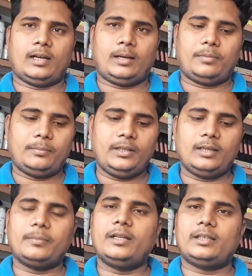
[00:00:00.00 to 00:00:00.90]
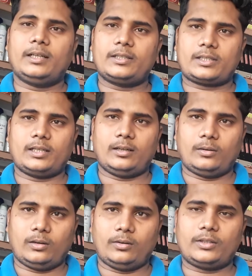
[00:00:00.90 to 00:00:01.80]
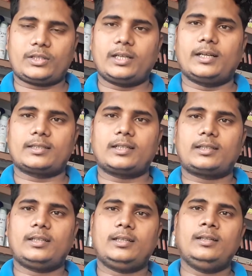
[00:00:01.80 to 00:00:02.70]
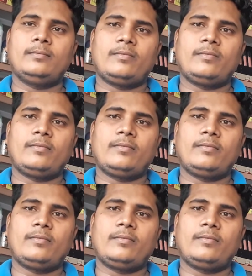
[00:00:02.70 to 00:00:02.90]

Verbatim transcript: आप अभी एक महीने तक और स्टे कर सकते हैं